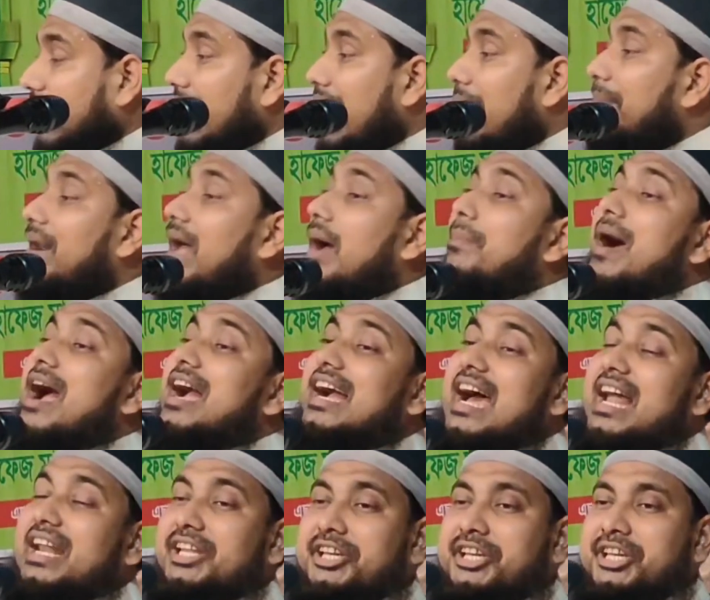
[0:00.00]
আগে আমরা
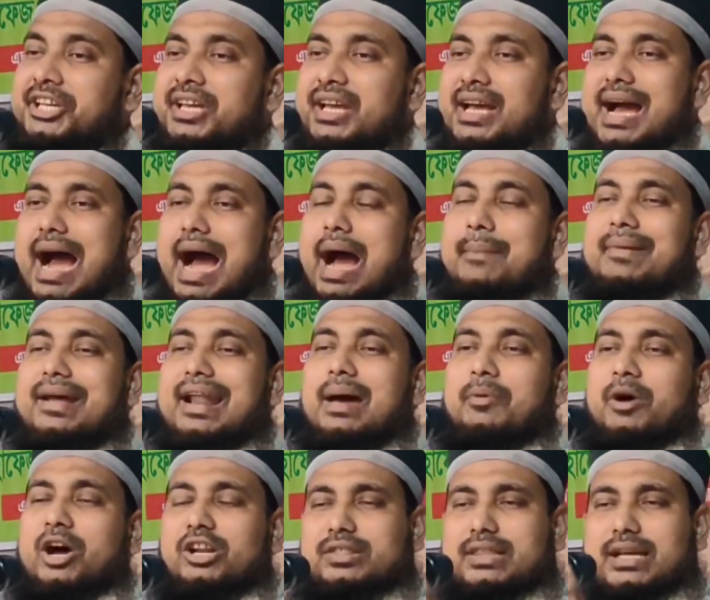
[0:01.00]
বাঙালি
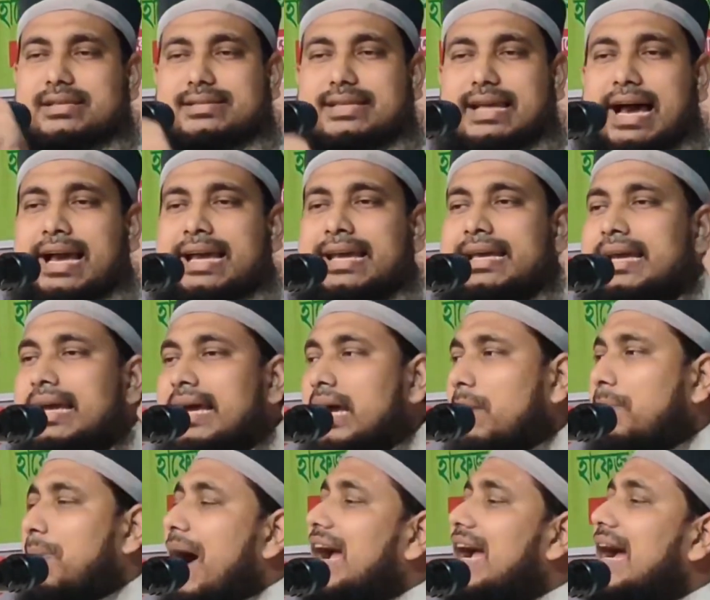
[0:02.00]
আমরা বলতে চাই
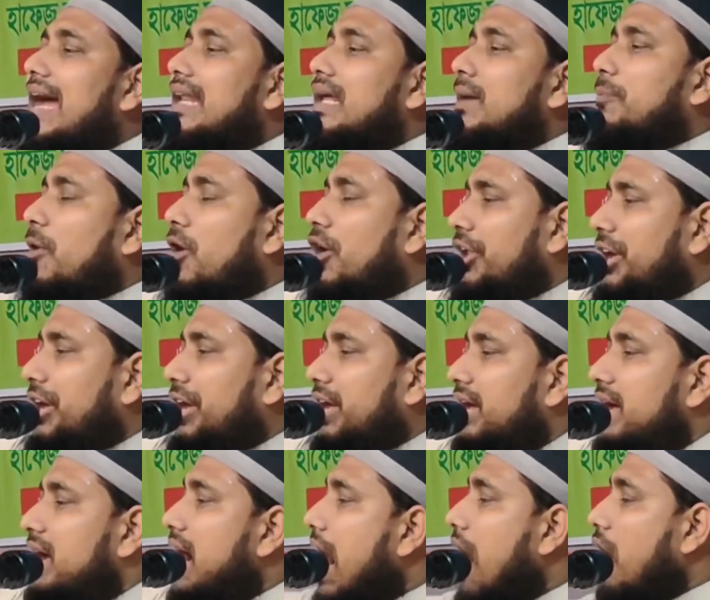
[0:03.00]
বাঙালি পরে
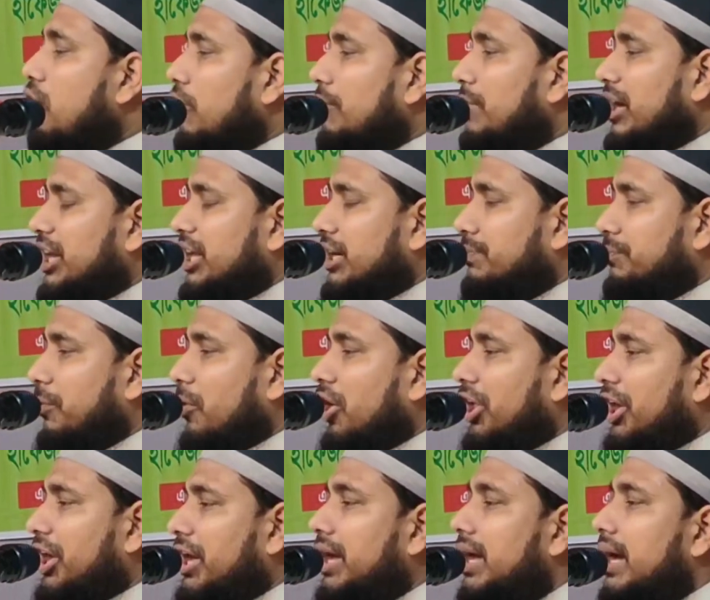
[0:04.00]
আওয়ামী লীগ
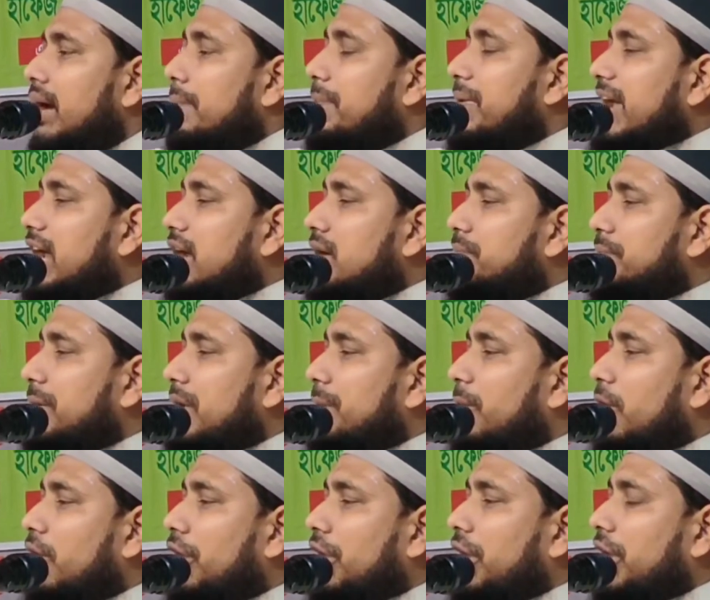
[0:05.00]
পরে বিএনপি
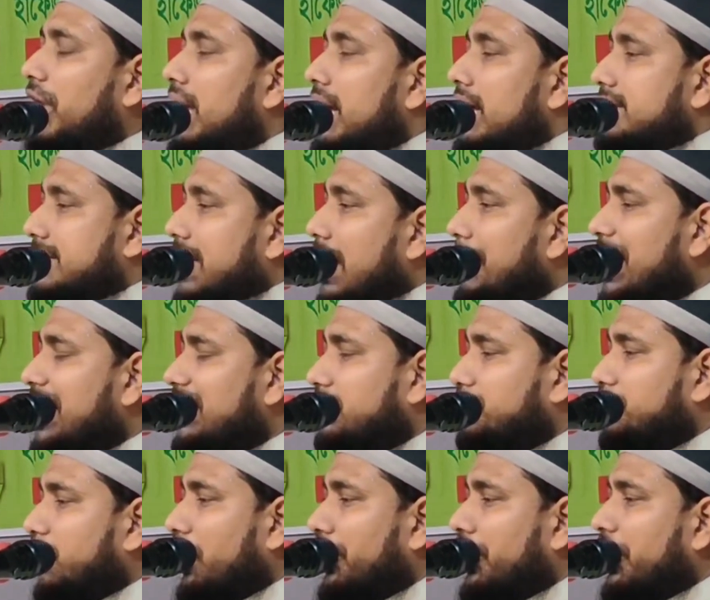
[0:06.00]
পরে জামাত
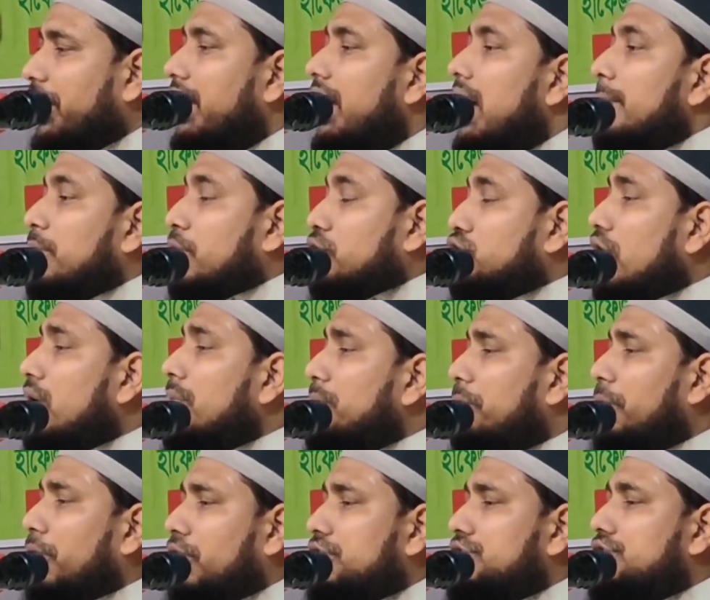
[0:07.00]
পরে প্রথম
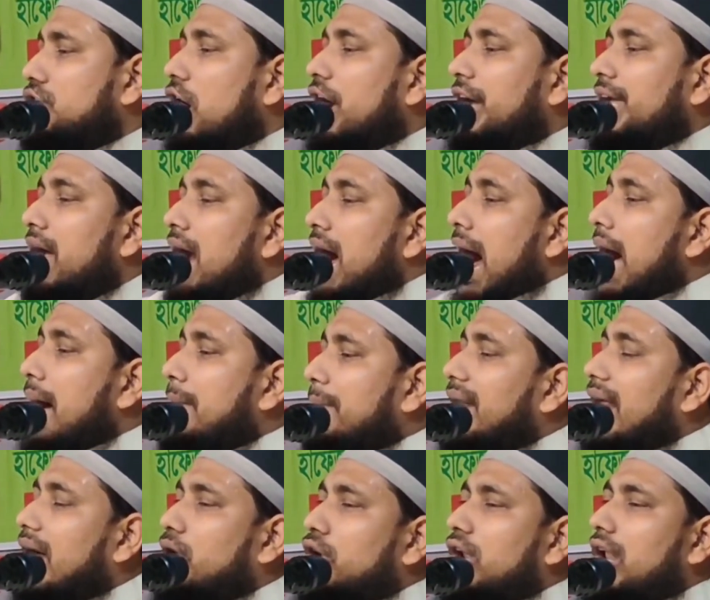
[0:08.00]
পরিচয়
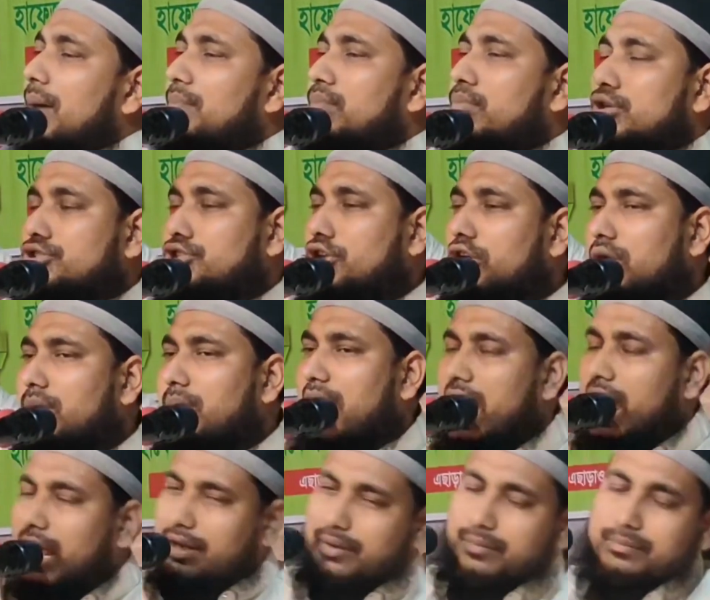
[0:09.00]
আমরা হলাম
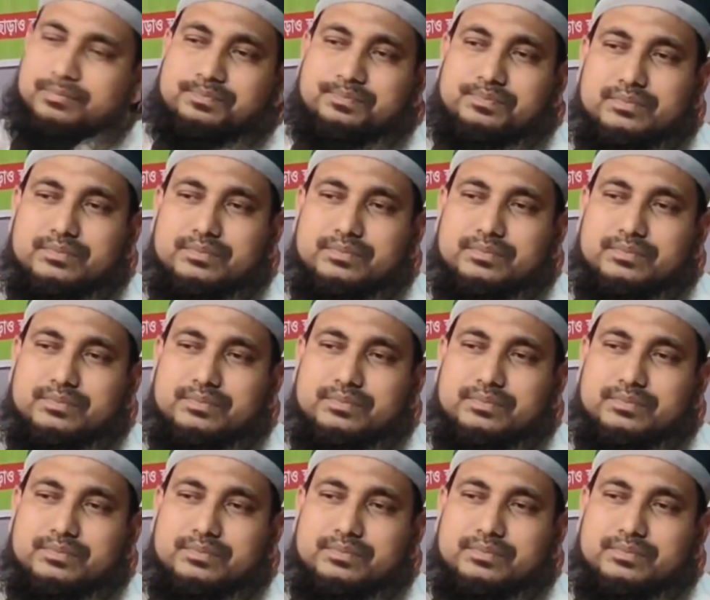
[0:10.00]
মুসলমান